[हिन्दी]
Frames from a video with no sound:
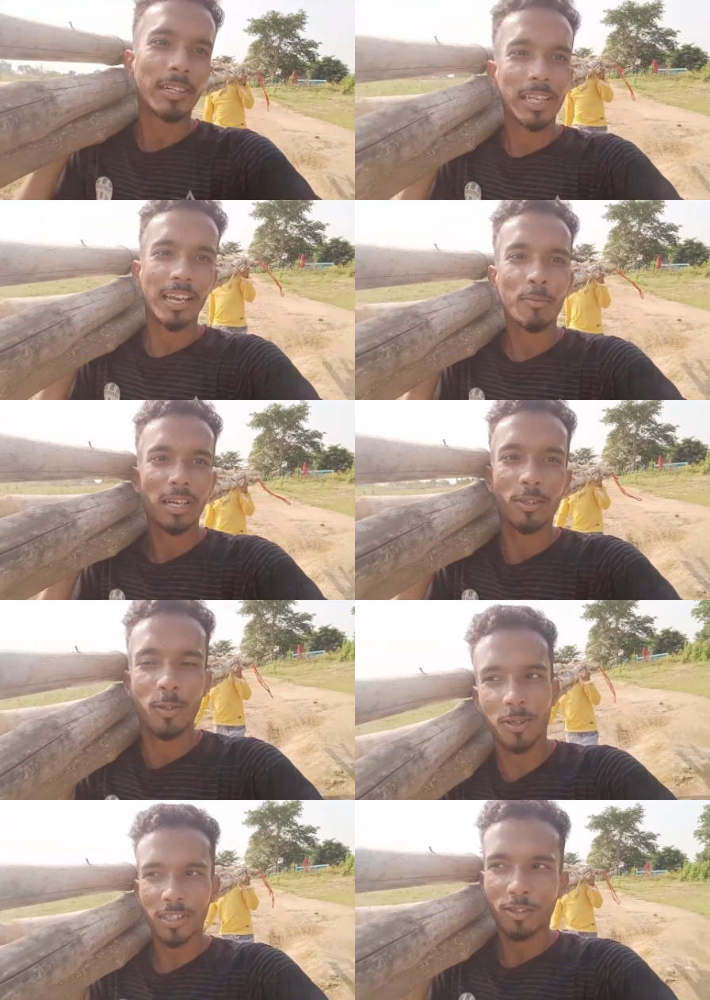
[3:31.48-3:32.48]
तो ये हमारा
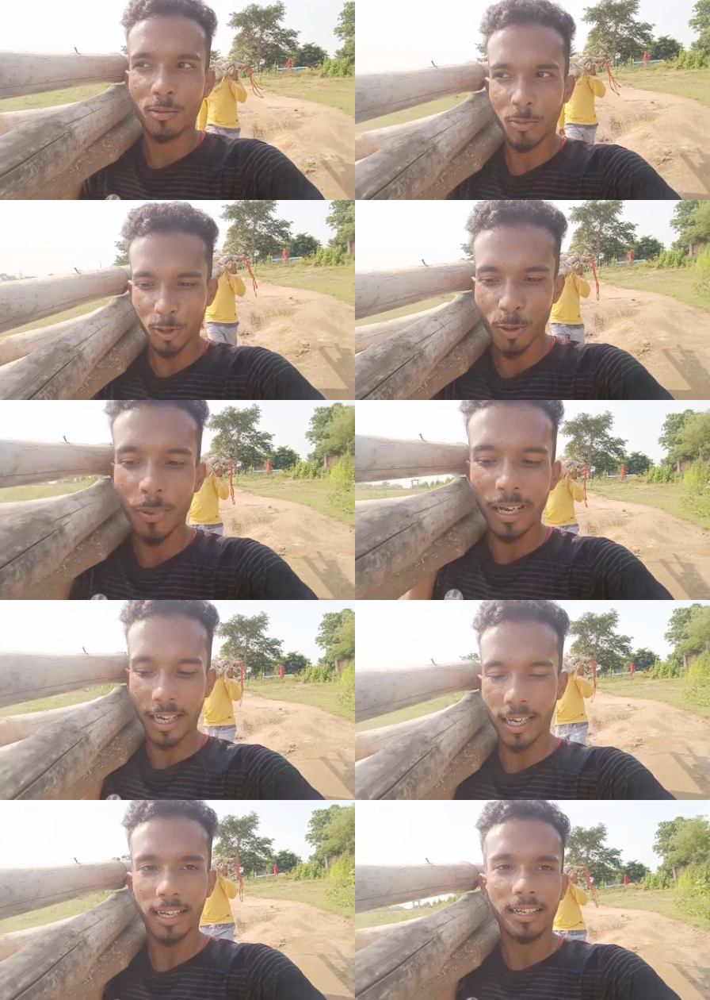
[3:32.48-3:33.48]
दोस्त जो मुँह छुपा
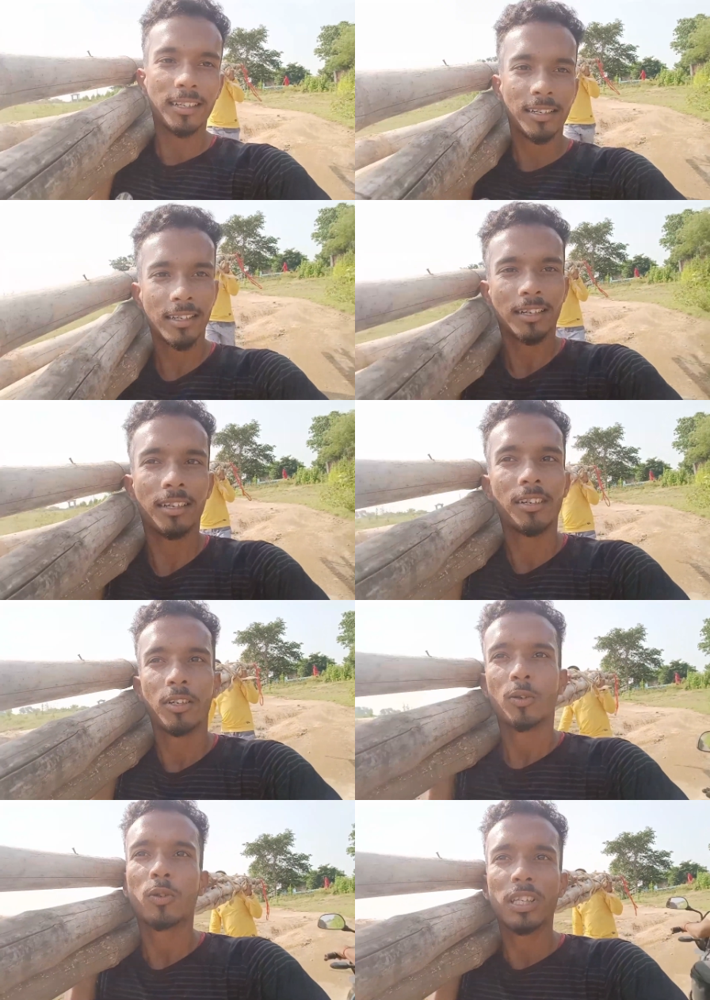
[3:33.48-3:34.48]
रहा
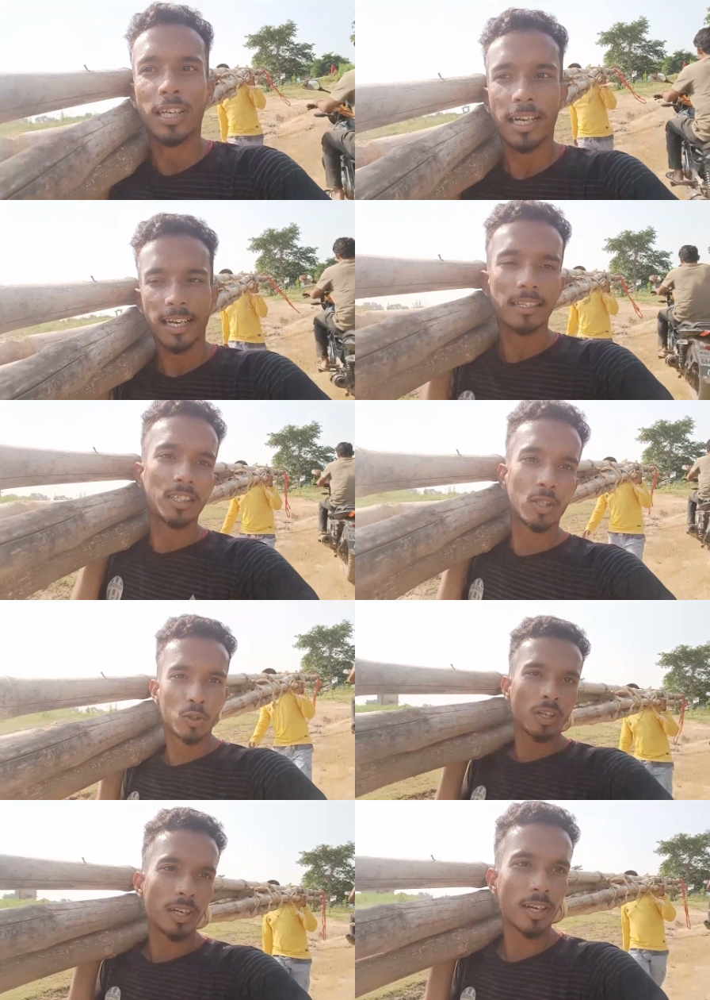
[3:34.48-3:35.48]
है इसी का कारण ऐसा
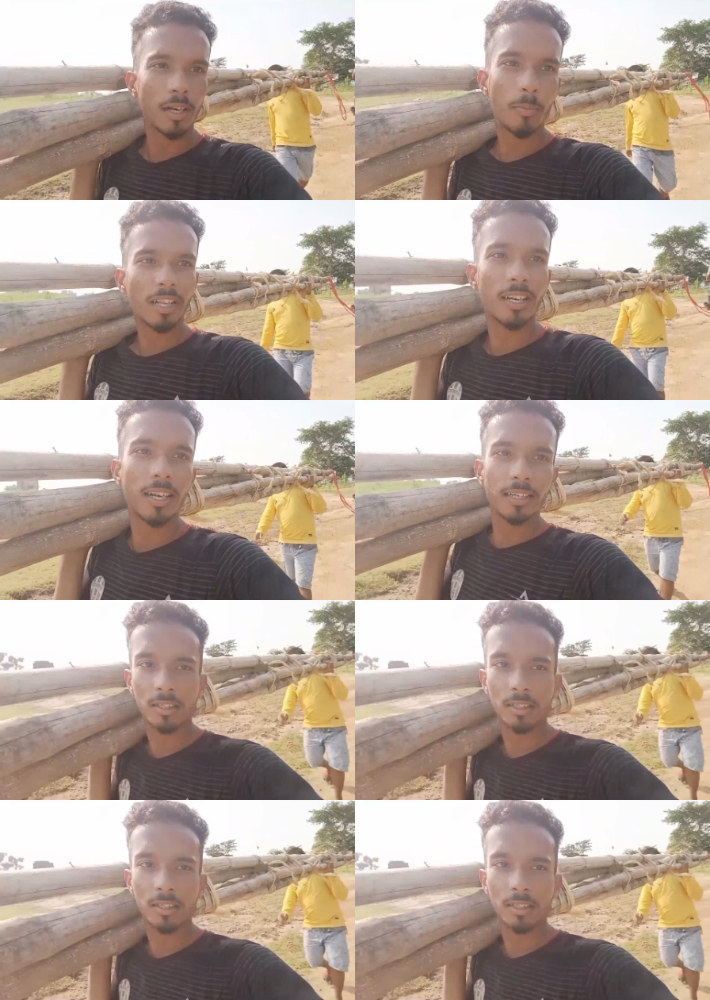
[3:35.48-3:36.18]
तो चोरी करना पड़ रहा